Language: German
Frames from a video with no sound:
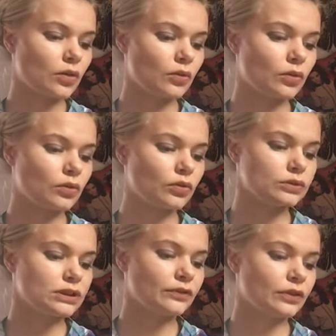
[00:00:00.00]

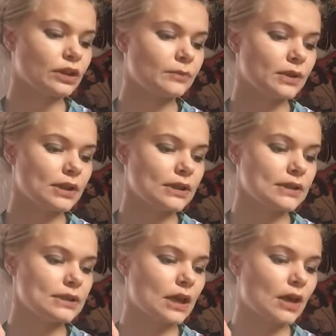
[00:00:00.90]
Und die 400
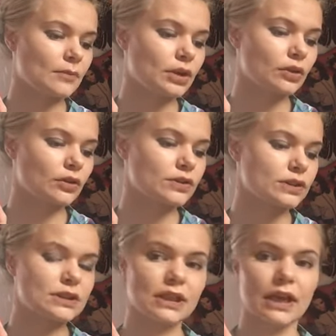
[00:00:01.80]
Milliliter haben
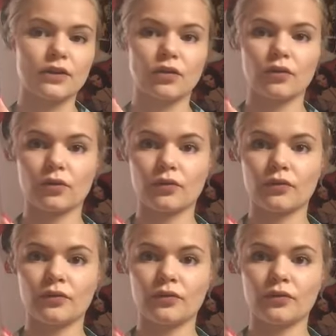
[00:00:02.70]
gekostet 3,85 Euro.